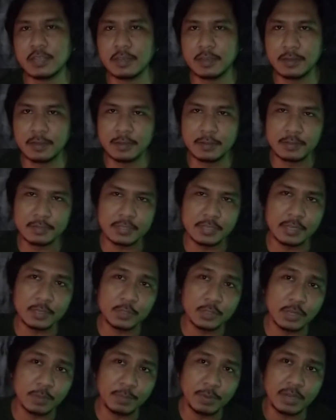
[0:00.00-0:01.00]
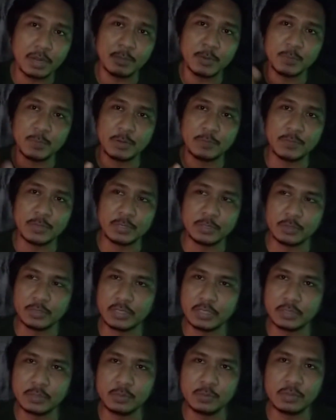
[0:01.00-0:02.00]
uh, saya sudah pernah membuat
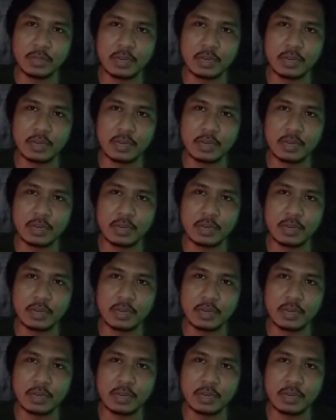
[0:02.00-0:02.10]
videonya itu.